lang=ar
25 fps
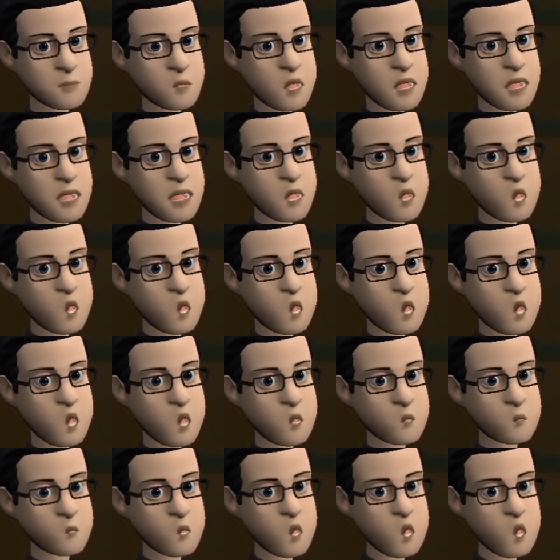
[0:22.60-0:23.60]
ويزيد من
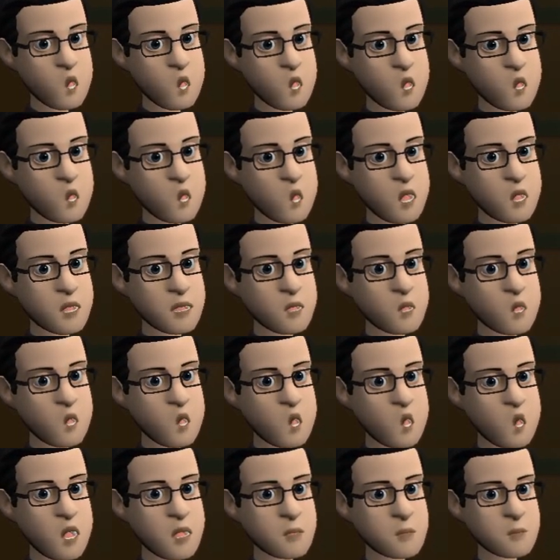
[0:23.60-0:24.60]
النشاط والطاقة
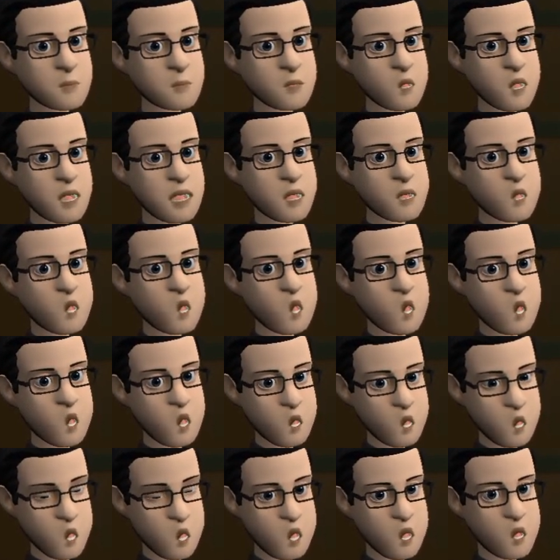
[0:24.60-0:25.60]
ويعمل
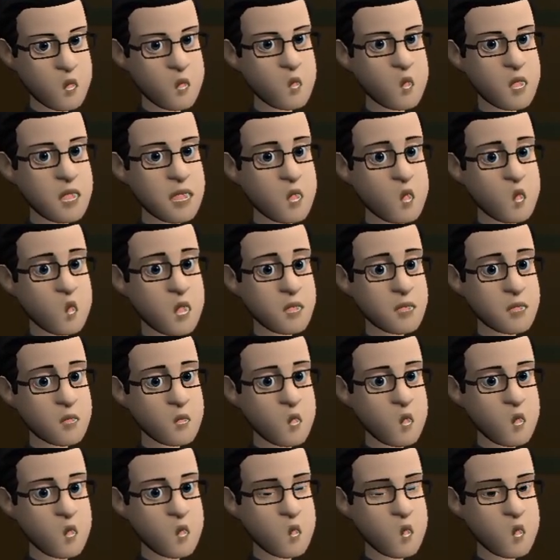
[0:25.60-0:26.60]
على مقاومة التعب
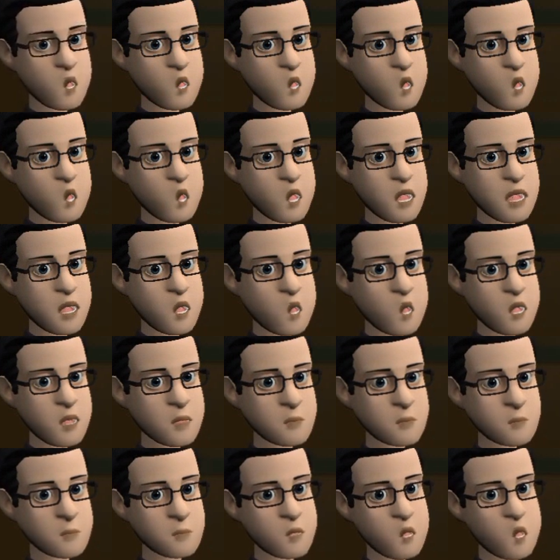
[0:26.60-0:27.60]
والإرهاق
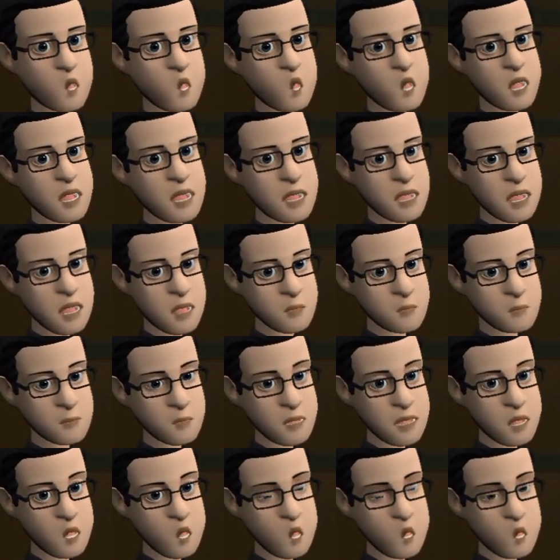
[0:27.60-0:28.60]
ويعمل على
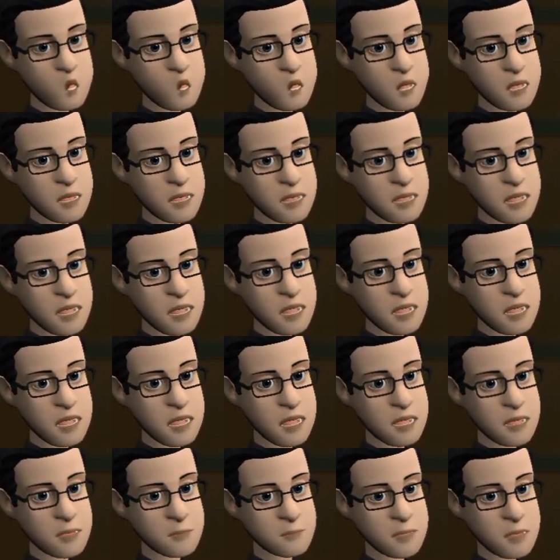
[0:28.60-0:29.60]
تحسين الحالة
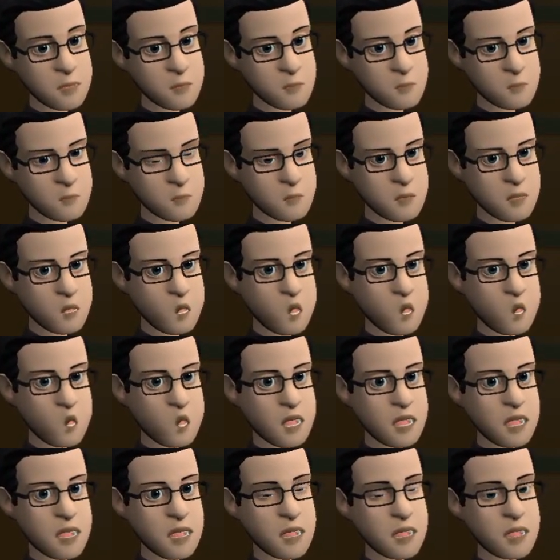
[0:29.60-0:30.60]
المزاجية
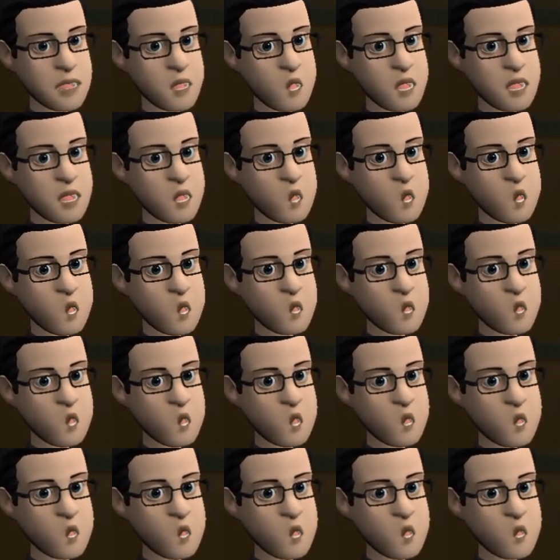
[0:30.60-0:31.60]
وأيضا يدعم
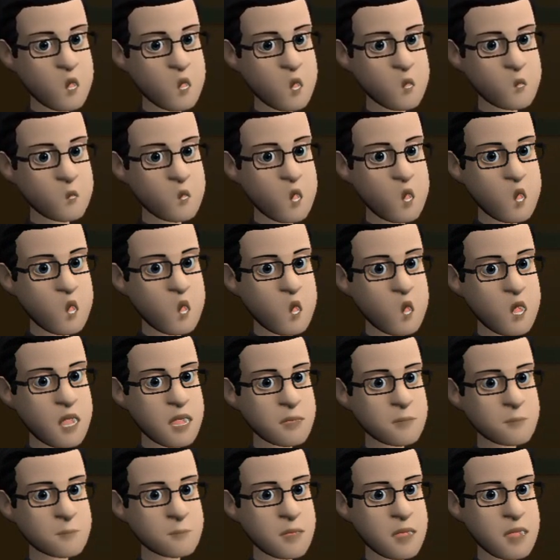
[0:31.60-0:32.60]
ويعزز القوة
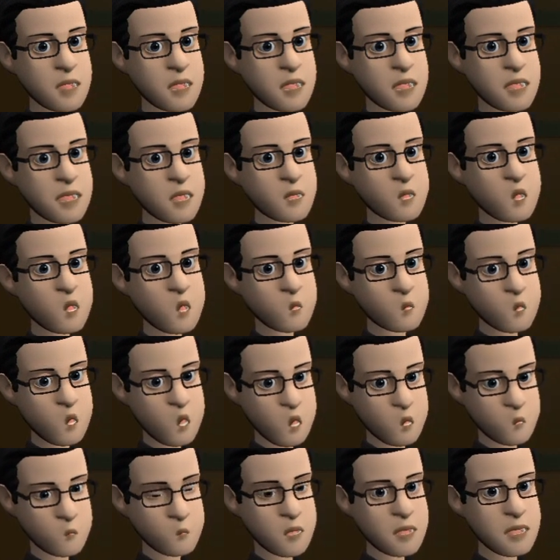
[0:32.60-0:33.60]
العضلية ويعمل على
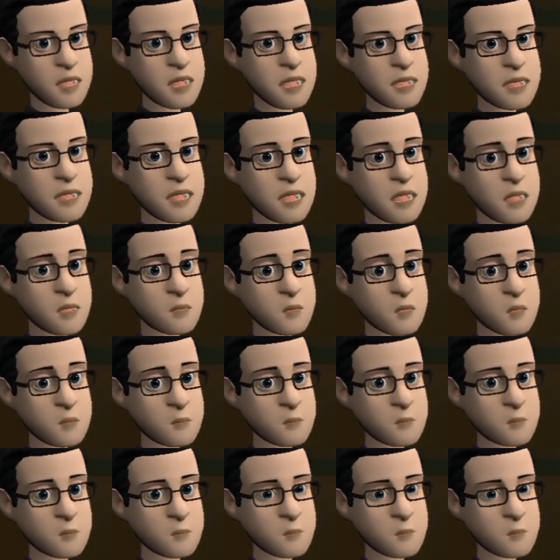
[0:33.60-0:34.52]
حرق الدهون بالجسم